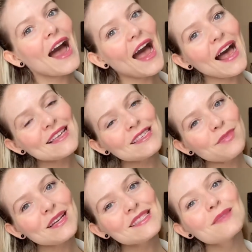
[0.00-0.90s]
Arrasta
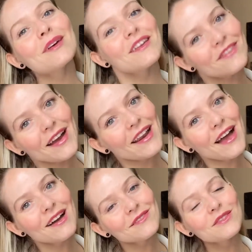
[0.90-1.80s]
pra cima e vai
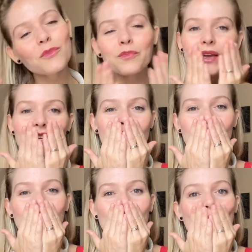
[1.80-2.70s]
lá. Um beijo,
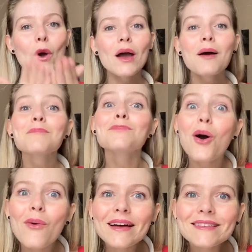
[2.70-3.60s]

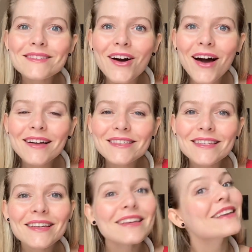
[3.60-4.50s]
boa
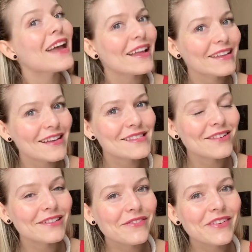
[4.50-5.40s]
sorte e até
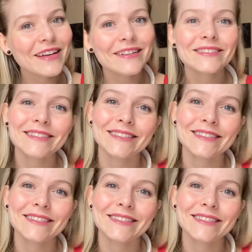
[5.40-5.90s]
segunda-feira!